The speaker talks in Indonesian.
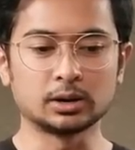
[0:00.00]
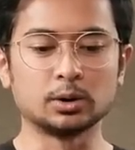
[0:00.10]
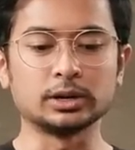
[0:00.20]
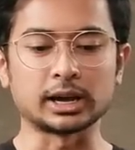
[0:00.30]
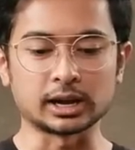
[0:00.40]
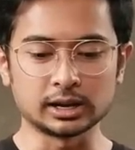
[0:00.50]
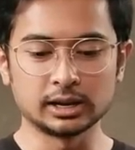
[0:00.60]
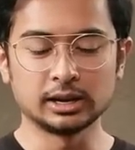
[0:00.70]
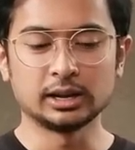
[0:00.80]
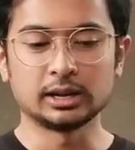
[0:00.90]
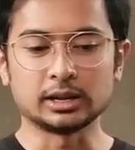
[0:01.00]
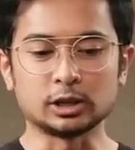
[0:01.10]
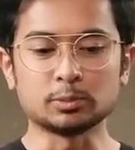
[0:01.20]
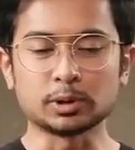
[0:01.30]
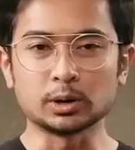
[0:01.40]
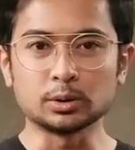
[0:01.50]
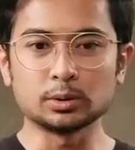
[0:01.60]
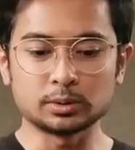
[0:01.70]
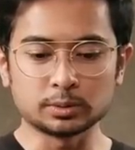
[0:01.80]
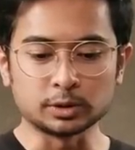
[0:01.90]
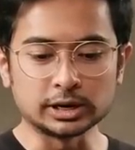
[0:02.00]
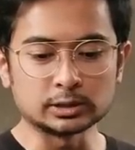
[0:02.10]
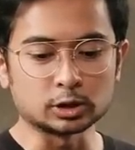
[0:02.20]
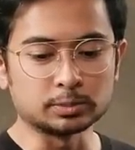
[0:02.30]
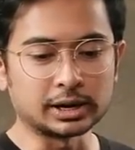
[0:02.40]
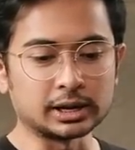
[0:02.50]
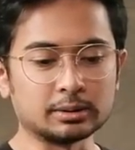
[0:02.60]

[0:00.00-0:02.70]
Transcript: goyang, itu perlu model strut bar